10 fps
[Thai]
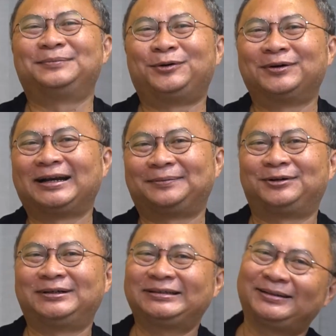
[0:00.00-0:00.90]
ลำโพงระดับ
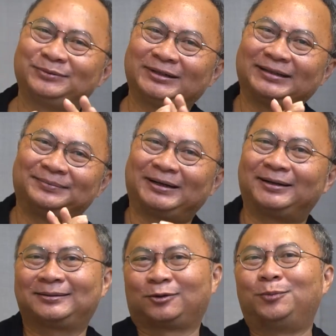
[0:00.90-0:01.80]
คอร์เรคชันพวกนี้มัน
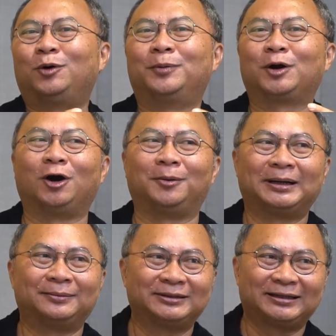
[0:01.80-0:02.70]
ครบองค์ประกอบ
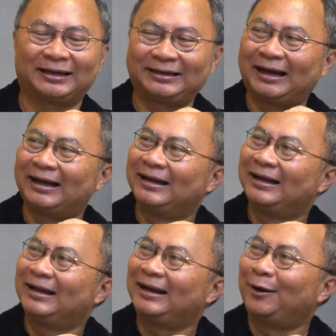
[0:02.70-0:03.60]
นะเพราะฉะนั้นเนี่ย
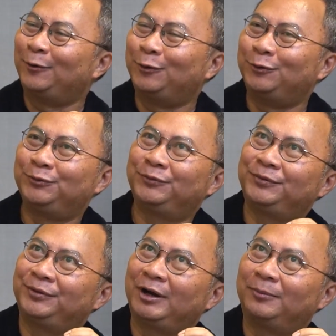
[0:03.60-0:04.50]
เรา
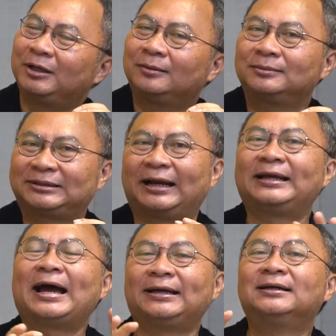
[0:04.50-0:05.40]
เราไม่ต้องสาธ
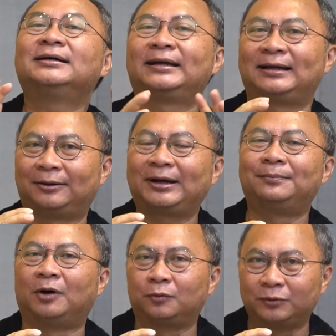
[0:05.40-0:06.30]
ยายเยอะนะ เราแค่
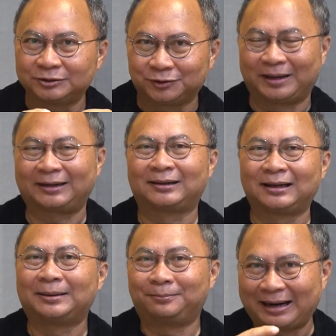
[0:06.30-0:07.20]
บอกคุณสมบัติ
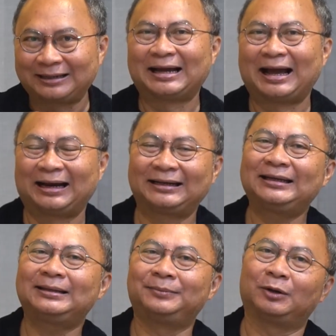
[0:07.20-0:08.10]
บางอย่าง
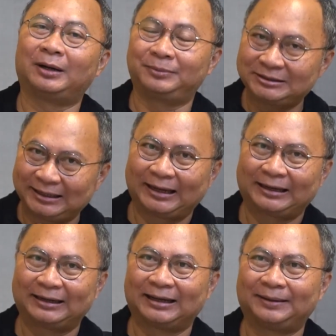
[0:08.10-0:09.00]
ที่มีความพิเศ
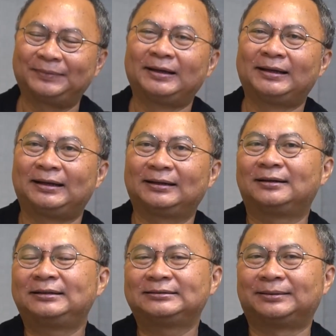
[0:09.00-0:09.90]
ษนะครับ แล้ว
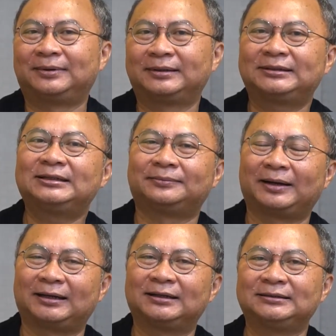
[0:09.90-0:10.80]
ก็ที่สำที่
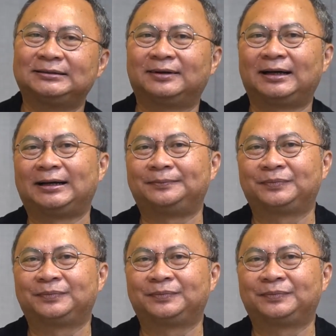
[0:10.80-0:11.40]
สำคัญก็คือว่า